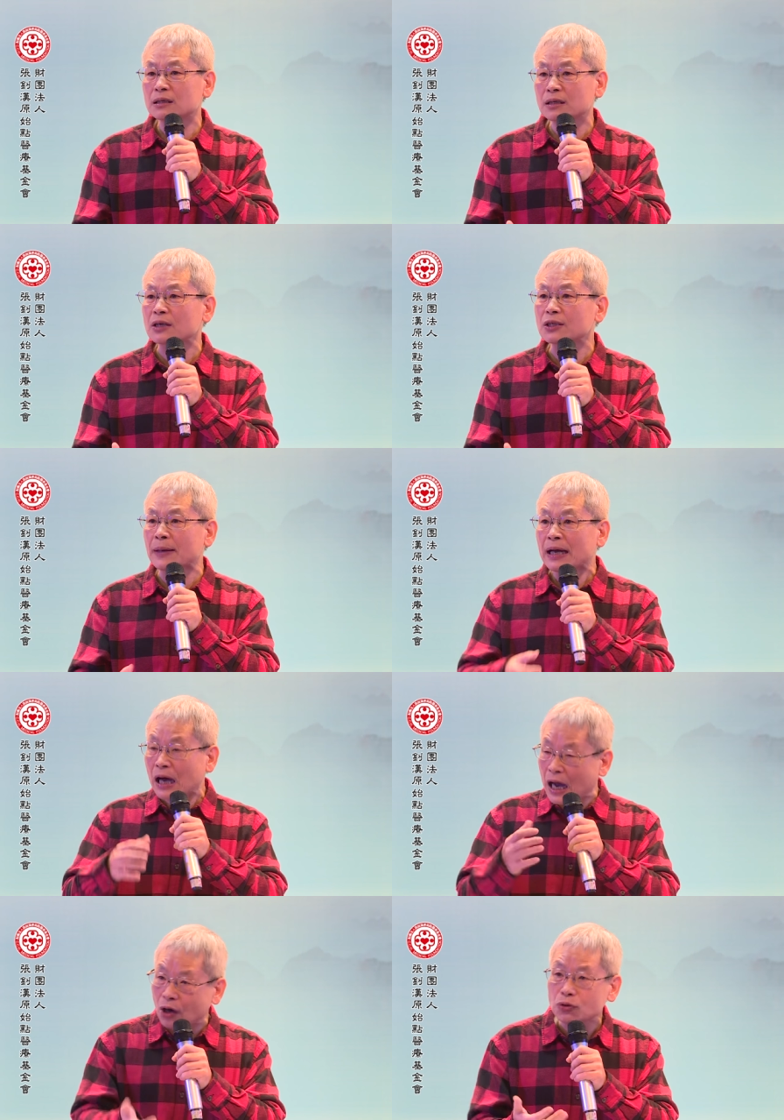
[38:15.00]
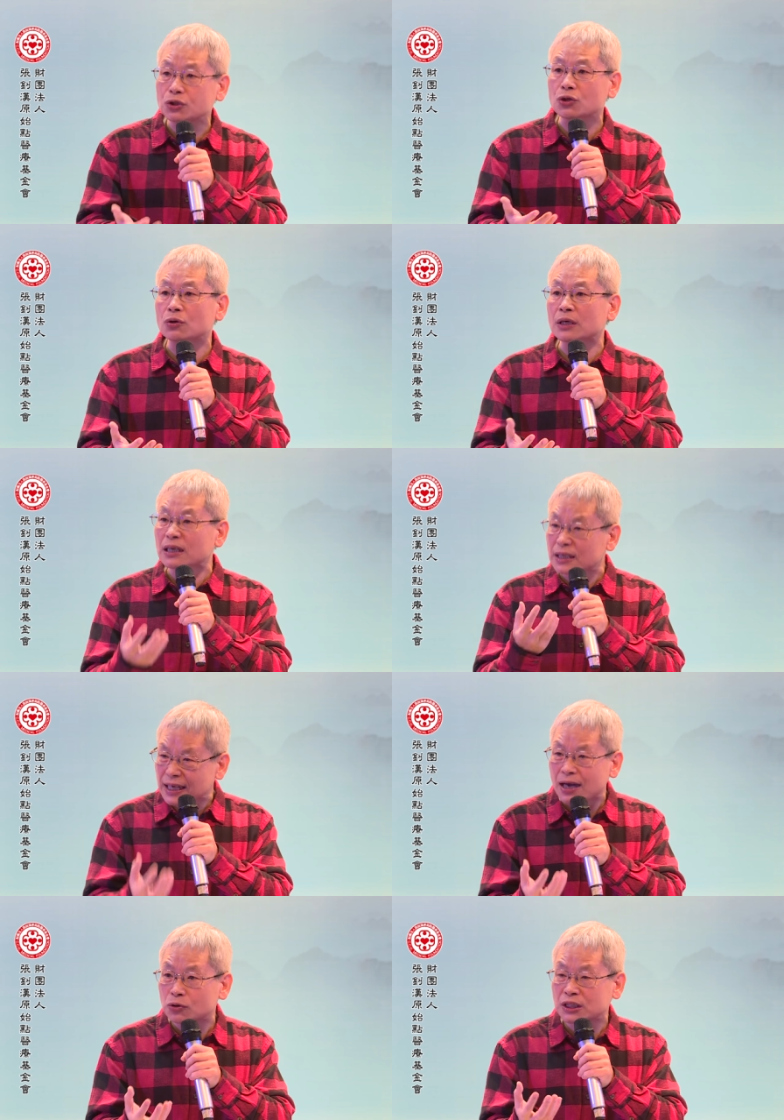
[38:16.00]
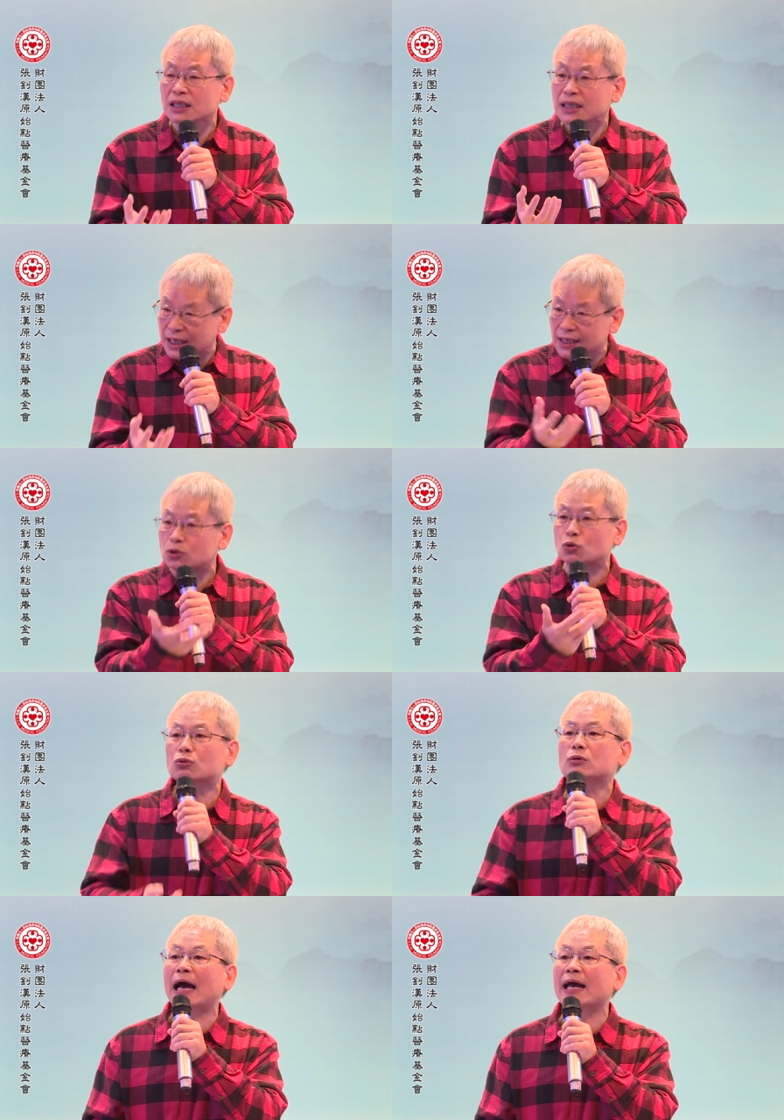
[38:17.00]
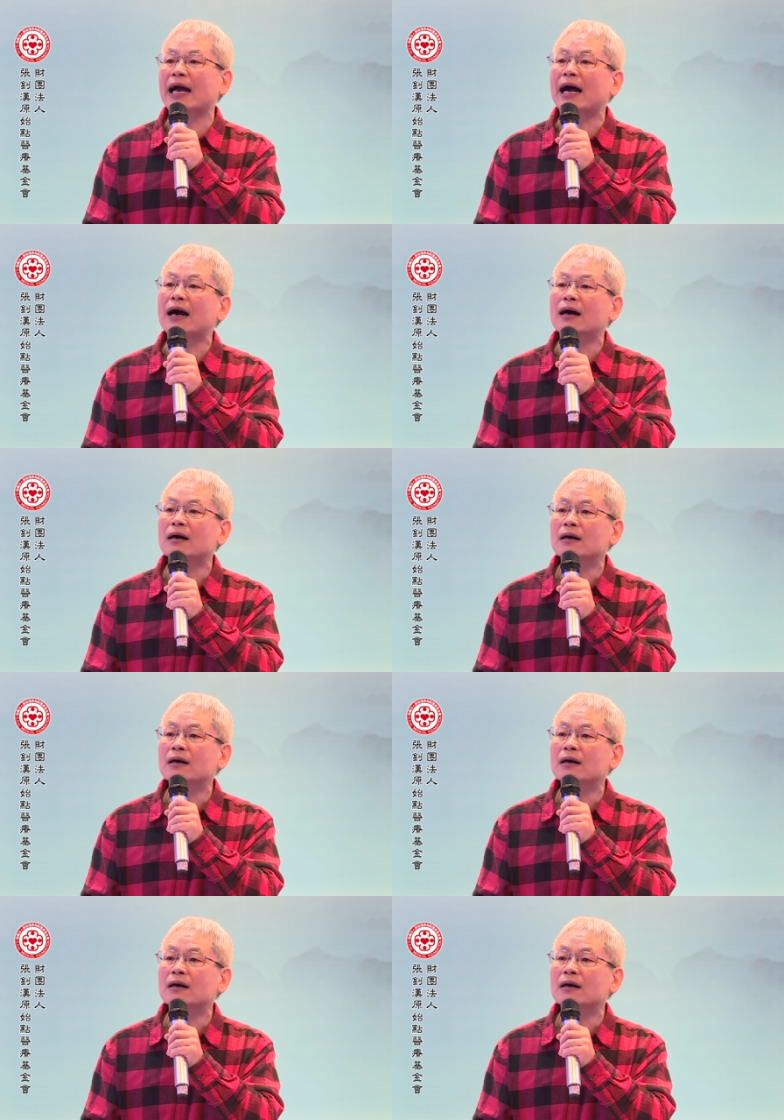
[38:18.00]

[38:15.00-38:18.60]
了解吗？熬久了药性可以出来啊。